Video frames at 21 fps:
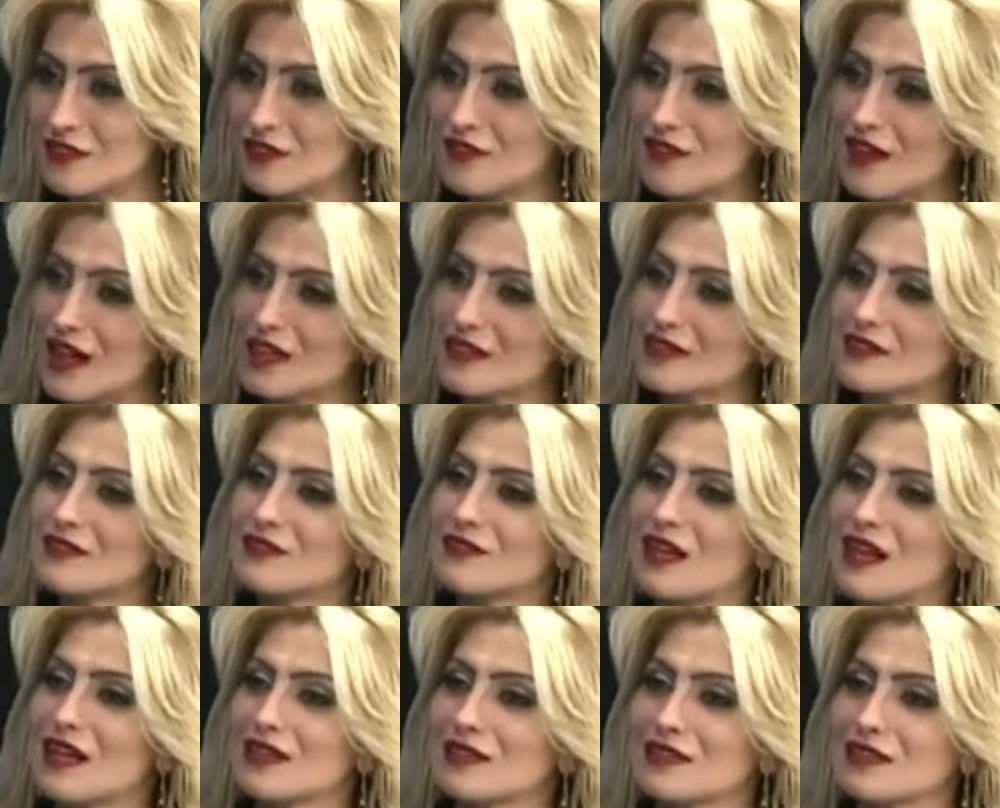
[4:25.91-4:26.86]
ve farklı
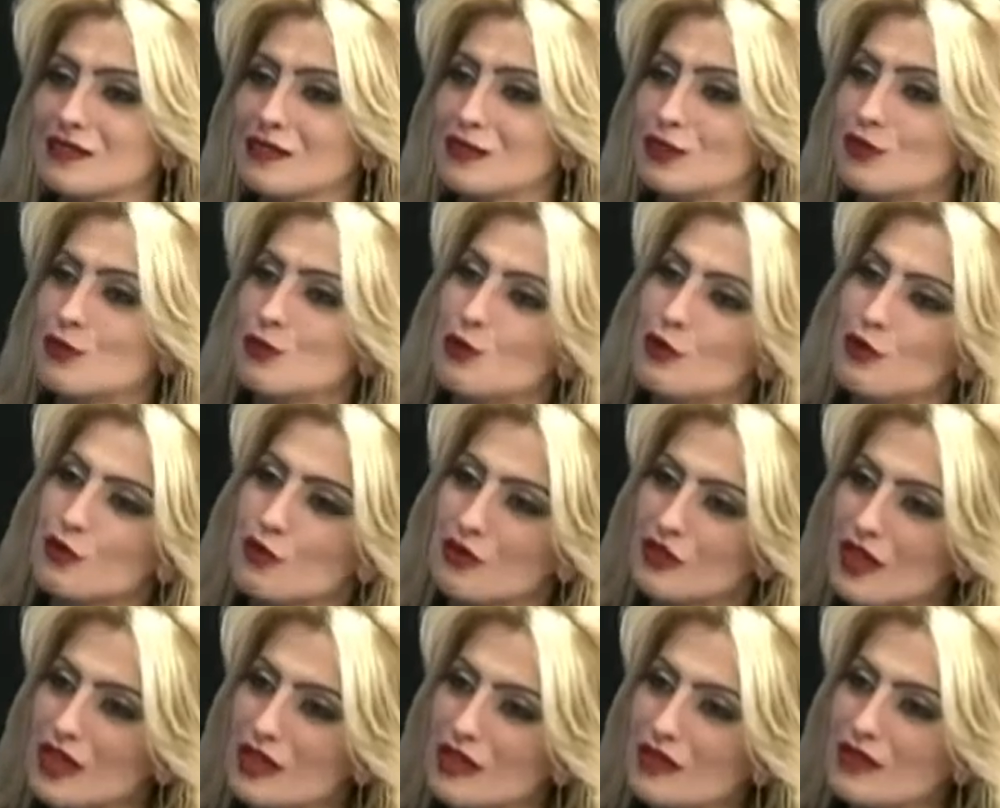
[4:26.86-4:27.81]
farklı
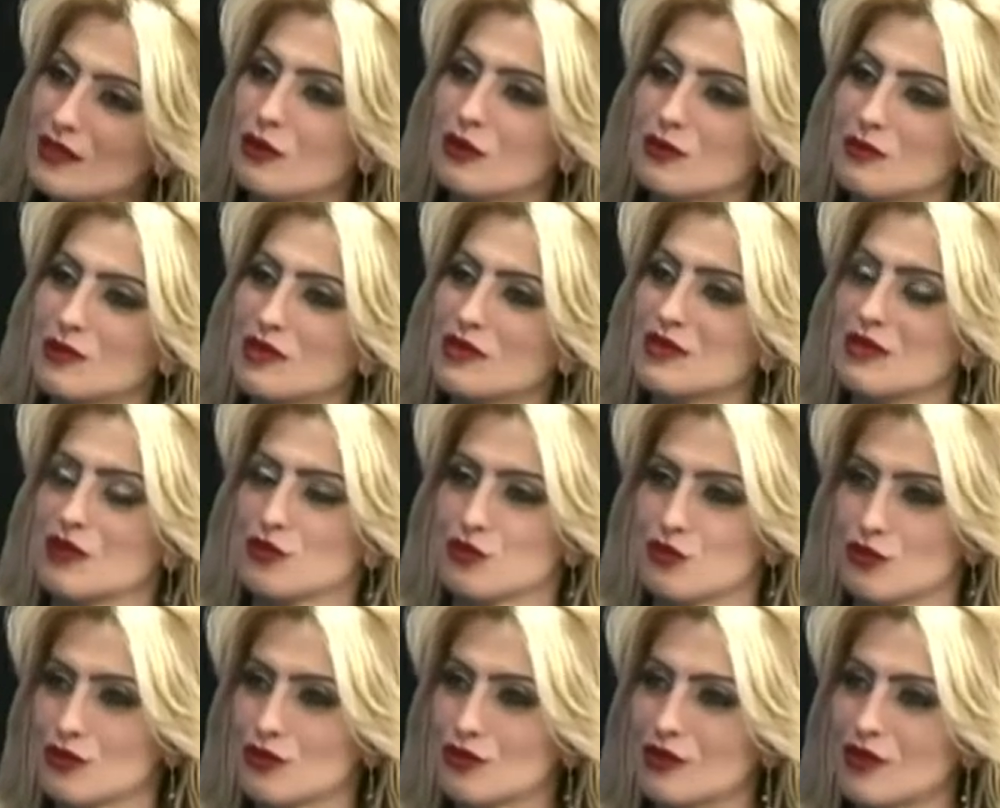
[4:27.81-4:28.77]
mozaiğin olması da
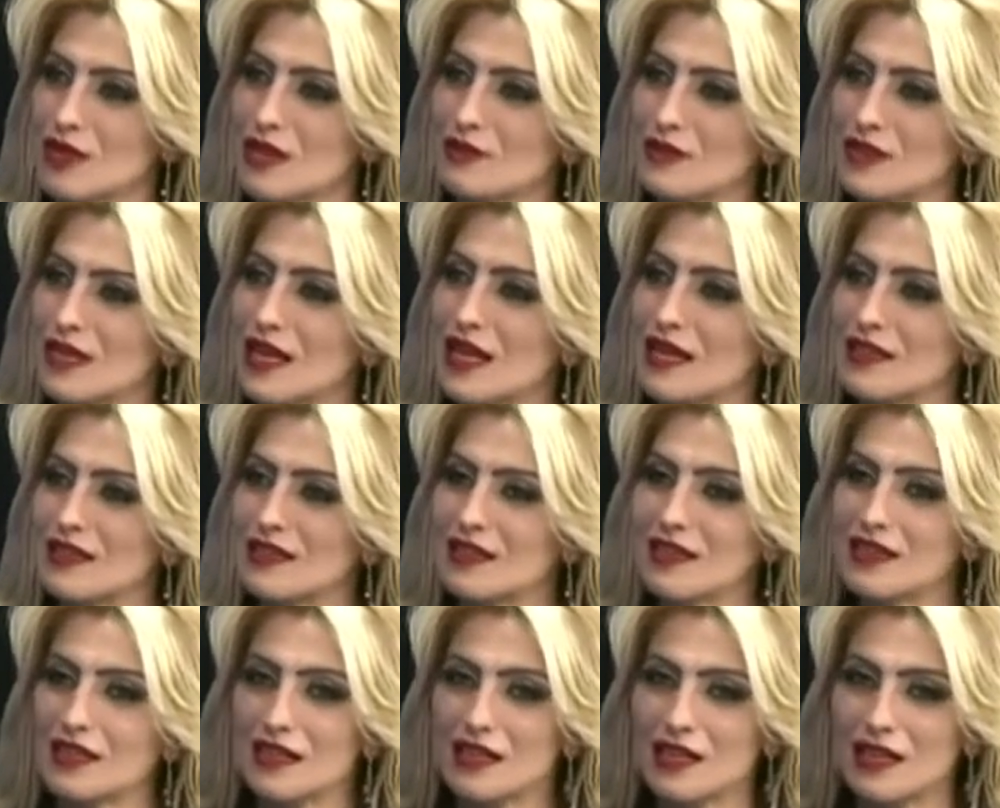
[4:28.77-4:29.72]
çok önemli. Yani
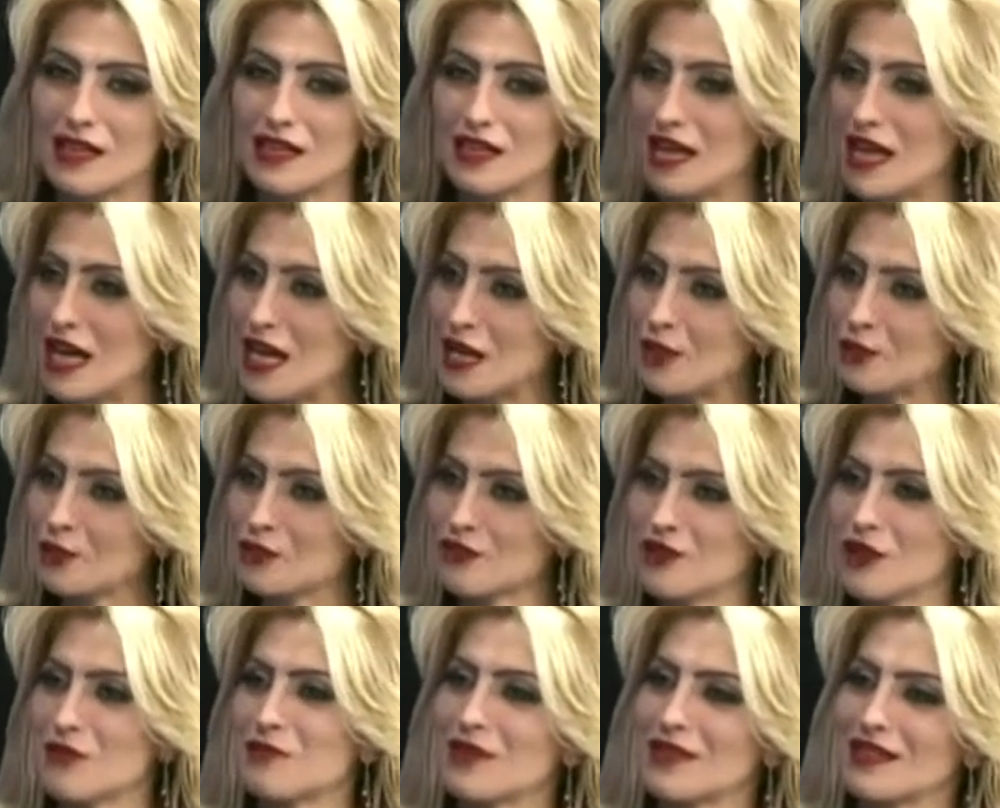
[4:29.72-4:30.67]
e, en üst
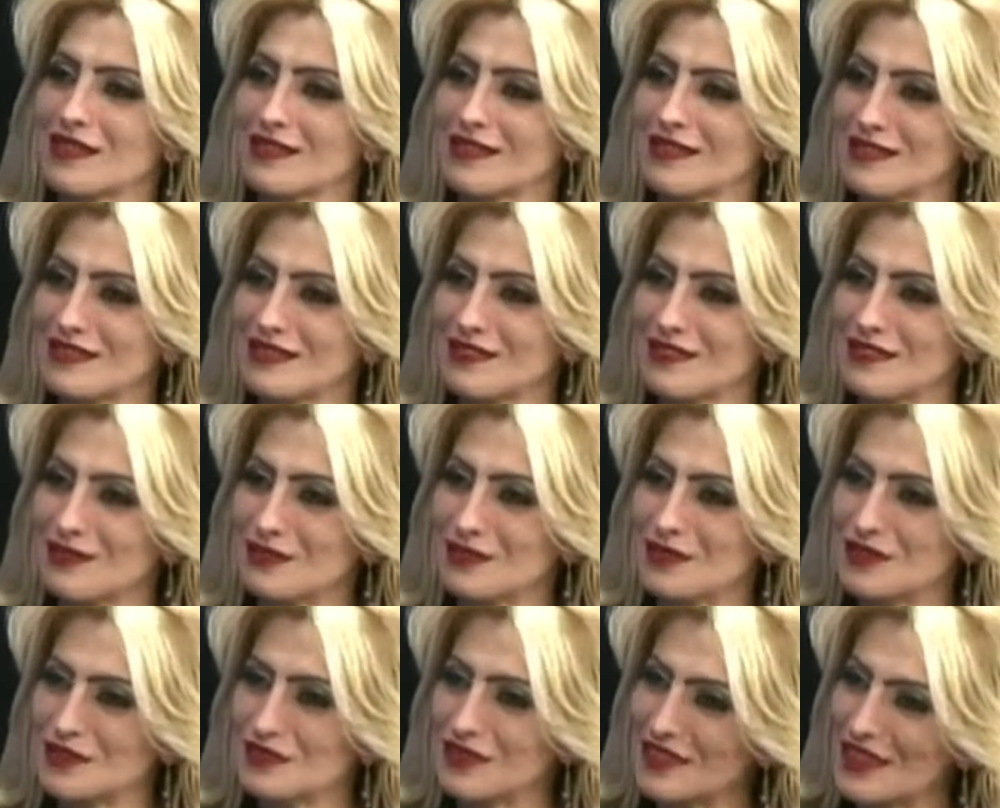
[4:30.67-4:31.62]
tabakadaki
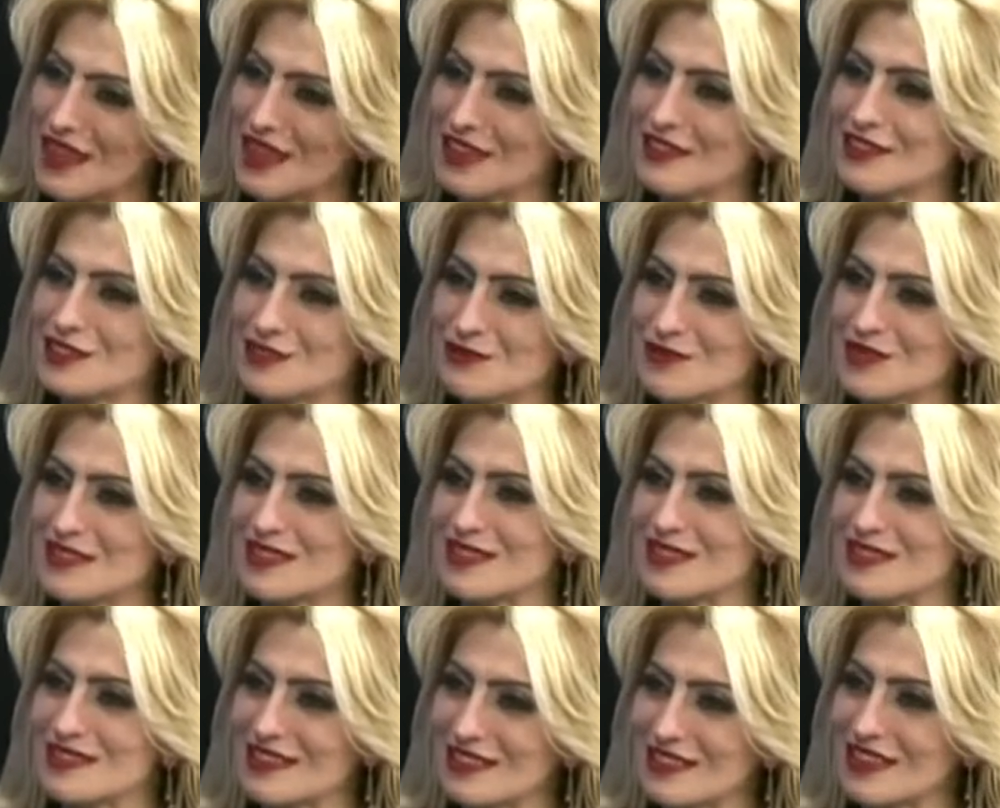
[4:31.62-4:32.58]
bir vatandaşımız
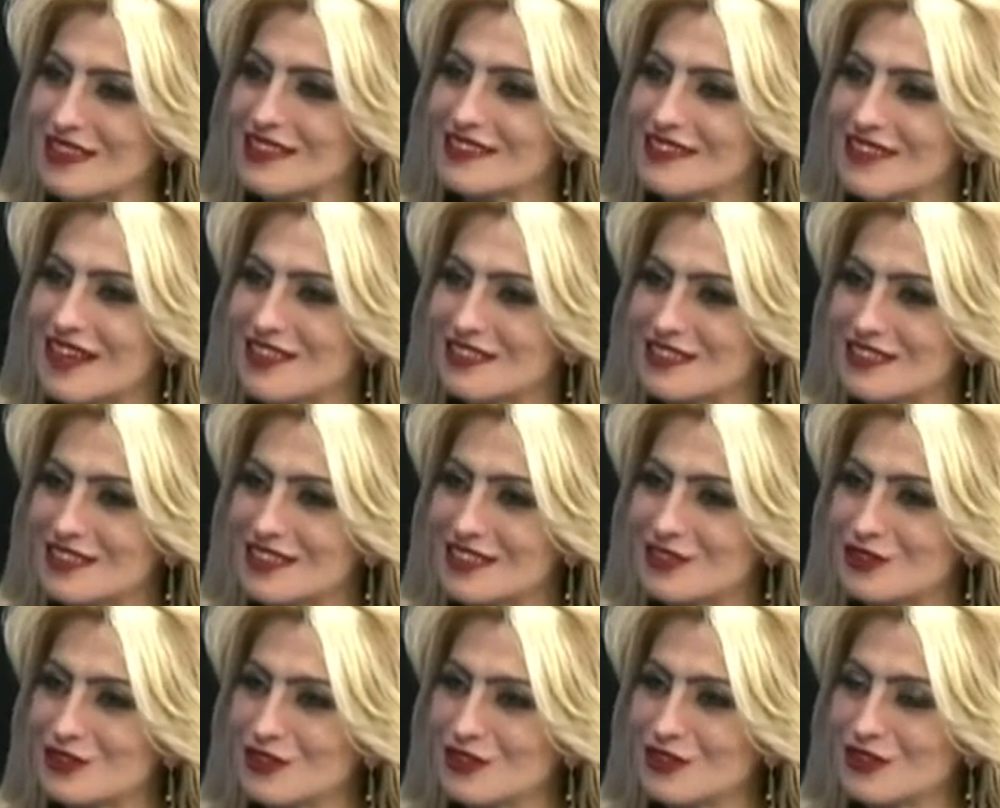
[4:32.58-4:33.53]
da Sarıyer'i tercih
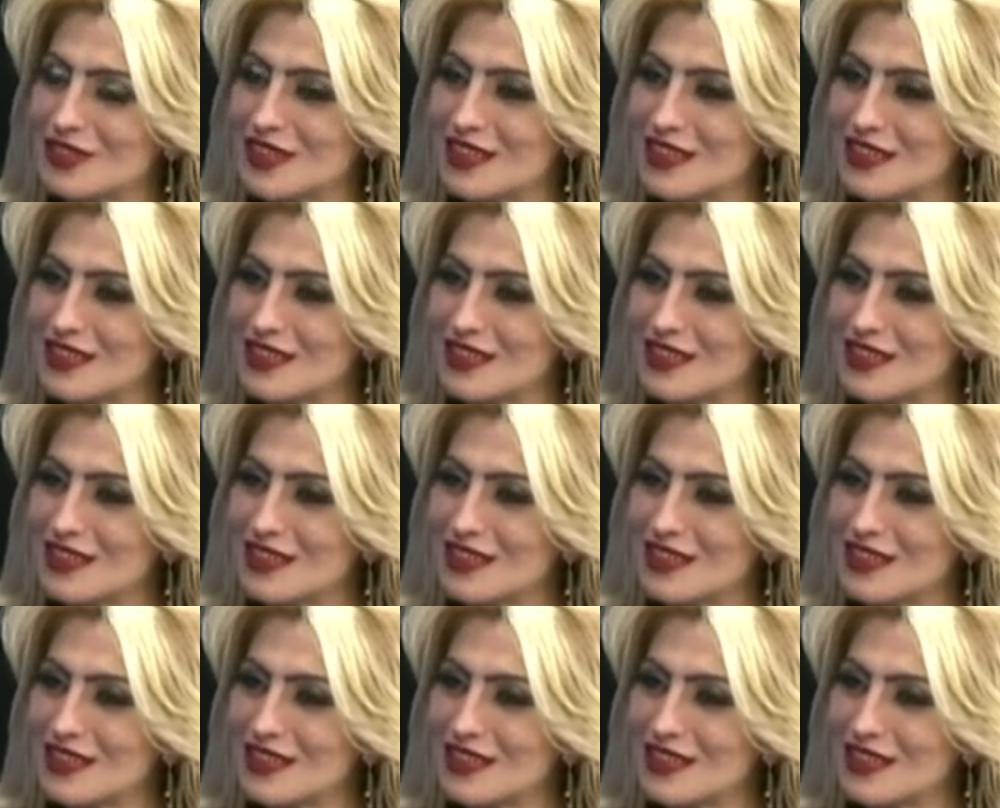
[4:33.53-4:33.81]
ediyor.